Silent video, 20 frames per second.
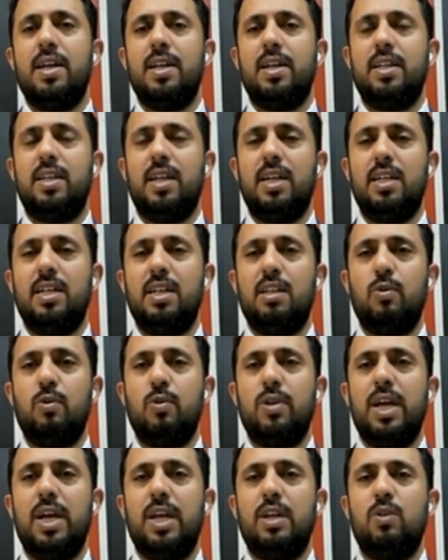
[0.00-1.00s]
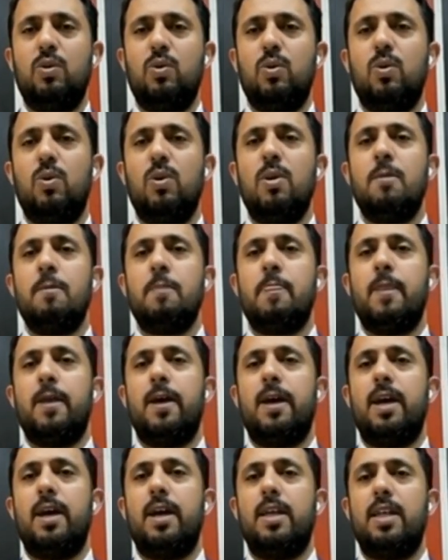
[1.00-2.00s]
نتحدث هنا انه
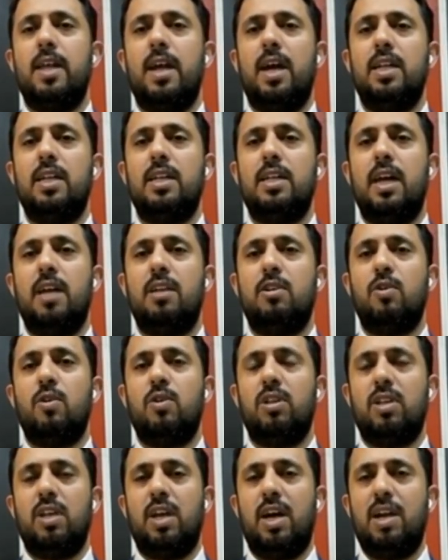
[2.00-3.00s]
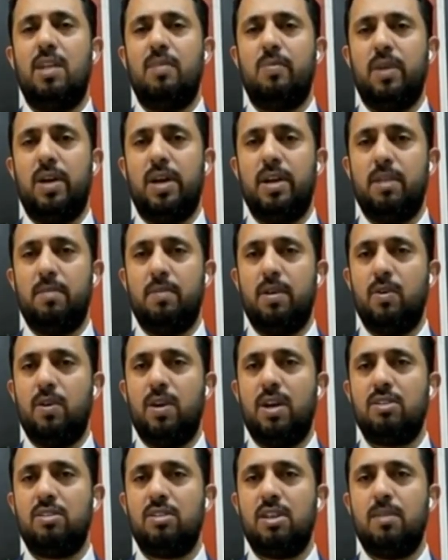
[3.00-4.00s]
آه، يعني الدور التحالف العربي
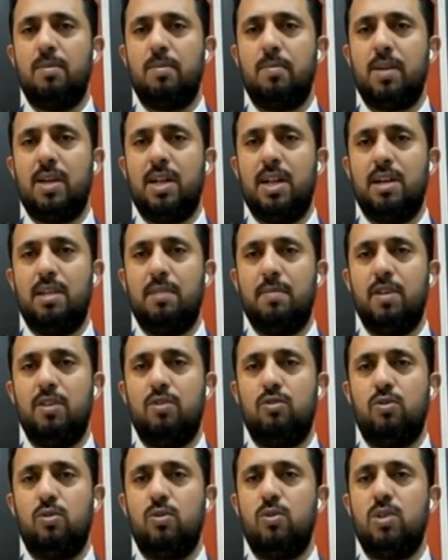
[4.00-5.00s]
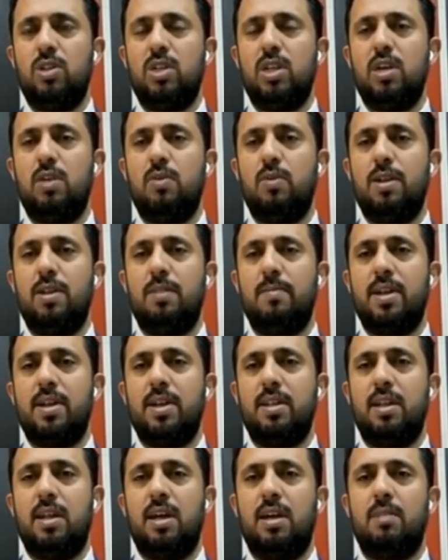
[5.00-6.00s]
وخاصه المملكه العربيه السعوديه
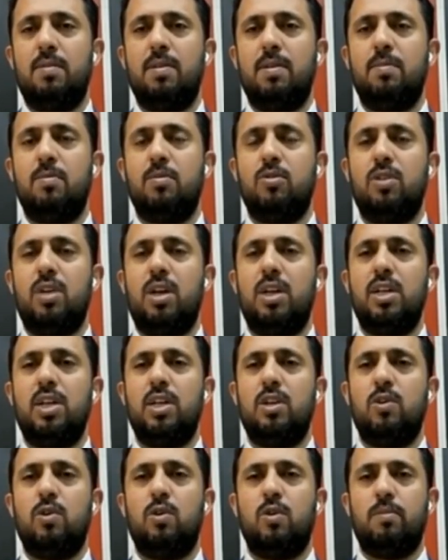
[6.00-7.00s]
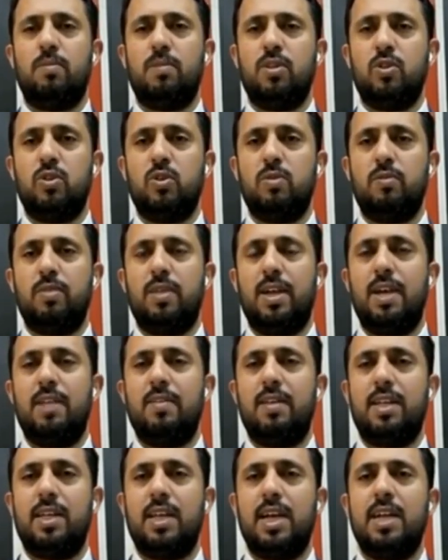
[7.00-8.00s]
والامارات العربيه المتحده دور مشهود في
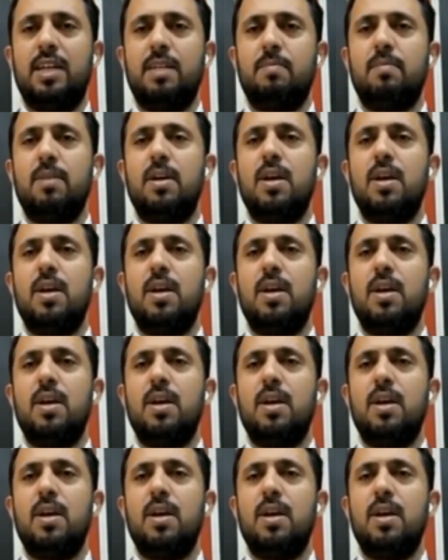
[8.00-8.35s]
هذا الجانب